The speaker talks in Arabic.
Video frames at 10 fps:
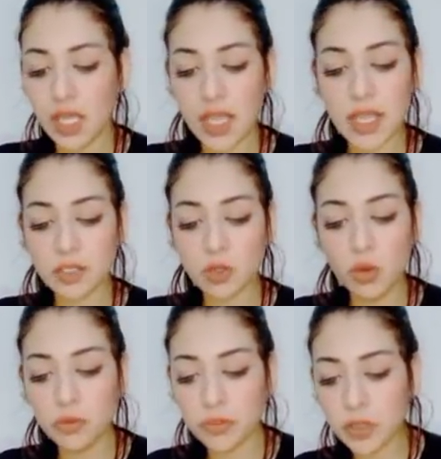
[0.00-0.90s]
ده
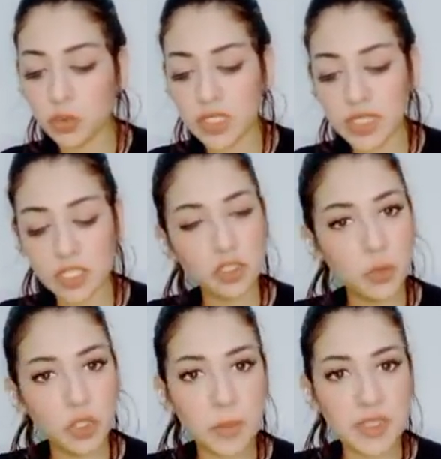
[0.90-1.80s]
كان كله فيك ودي
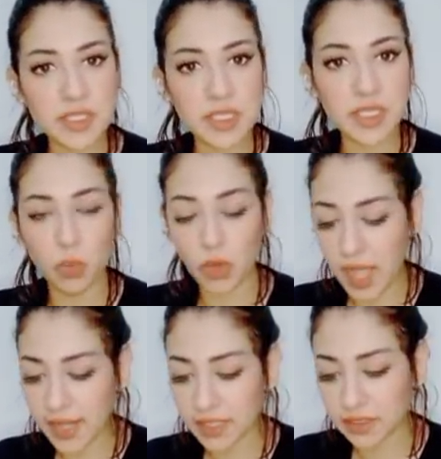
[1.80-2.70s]
كانت دموع
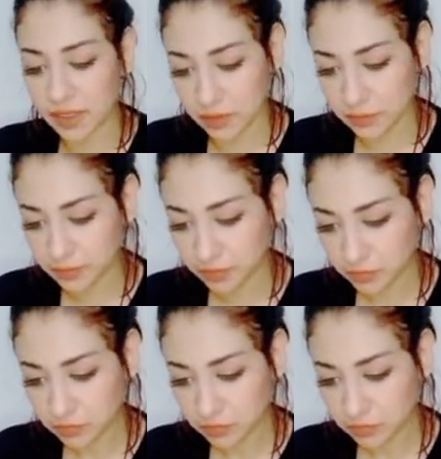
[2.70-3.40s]
تماسيح وحاجات كده